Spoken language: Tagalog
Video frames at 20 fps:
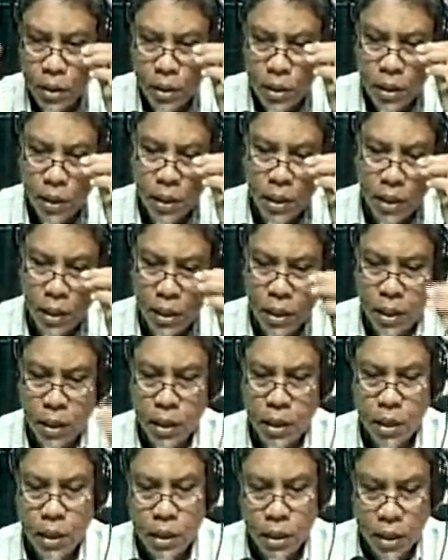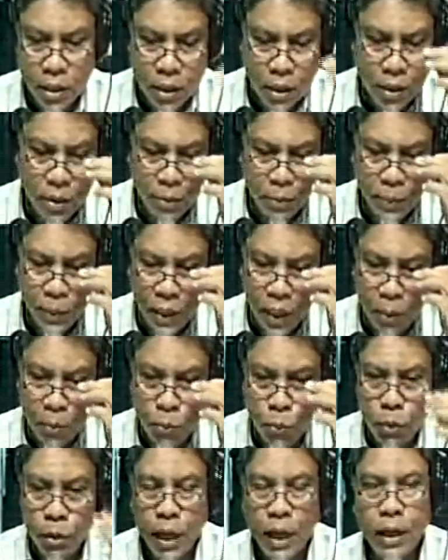uh,
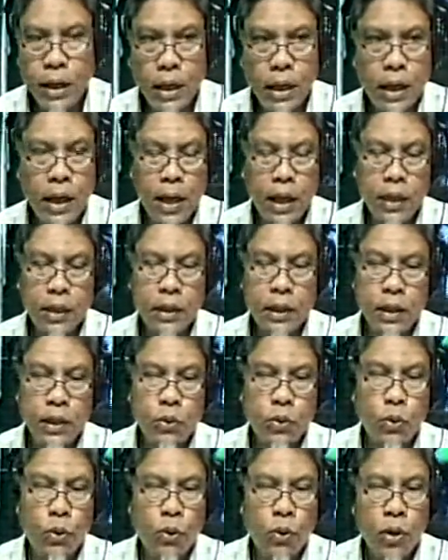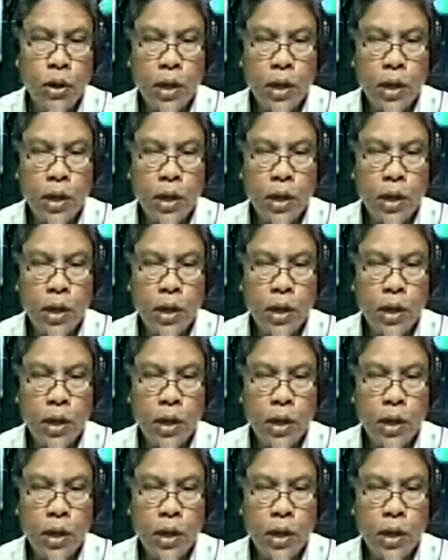pinagmulan ng lahat na ito